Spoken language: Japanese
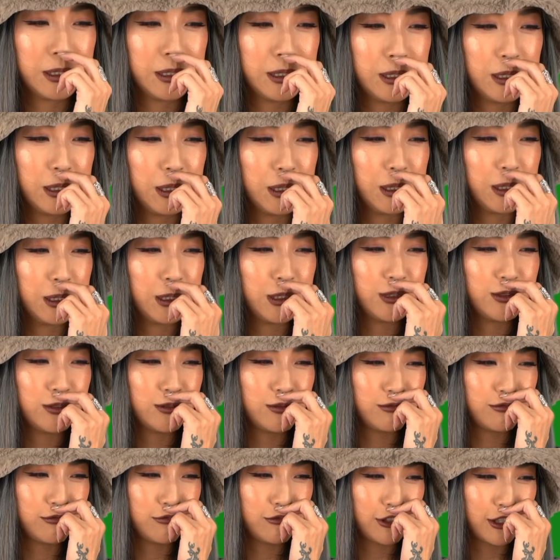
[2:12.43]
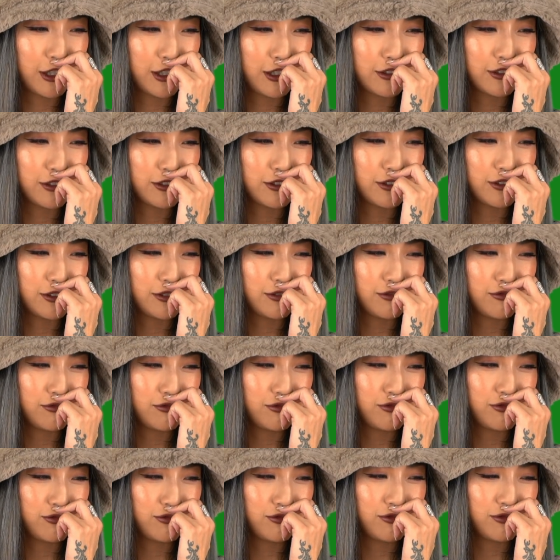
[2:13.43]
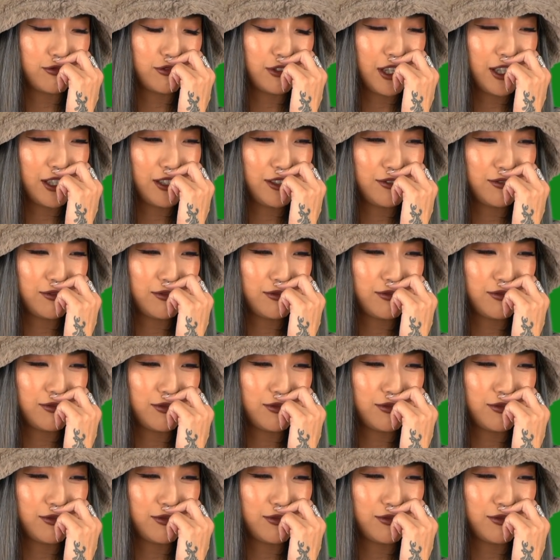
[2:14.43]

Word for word: いや、わかっなう